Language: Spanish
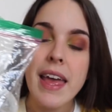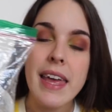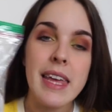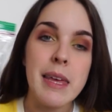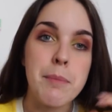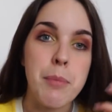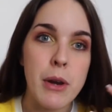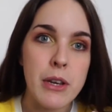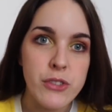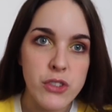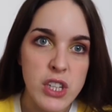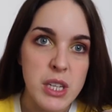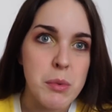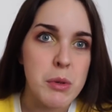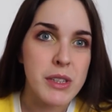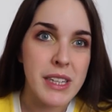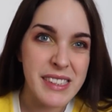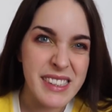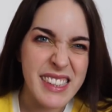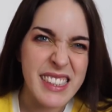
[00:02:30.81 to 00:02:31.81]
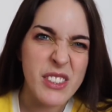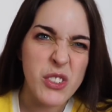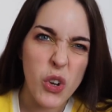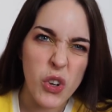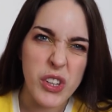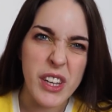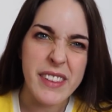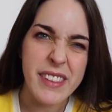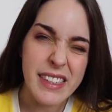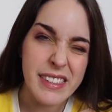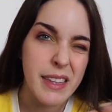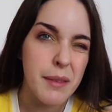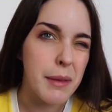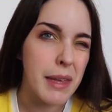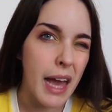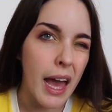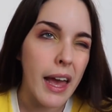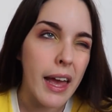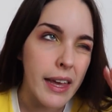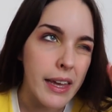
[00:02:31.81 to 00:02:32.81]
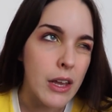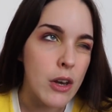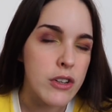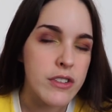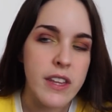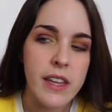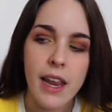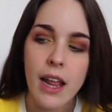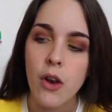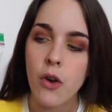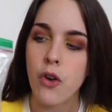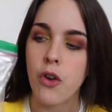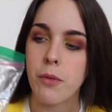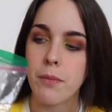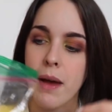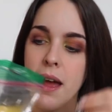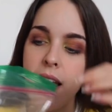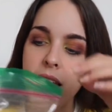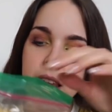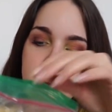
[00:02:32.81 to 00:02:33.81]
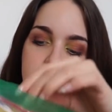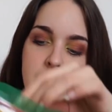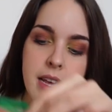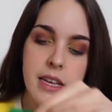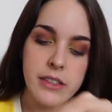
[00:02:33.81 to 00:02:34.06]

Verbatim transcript: y por eso llevo tantas joyitas de viaje que no sería lo normal.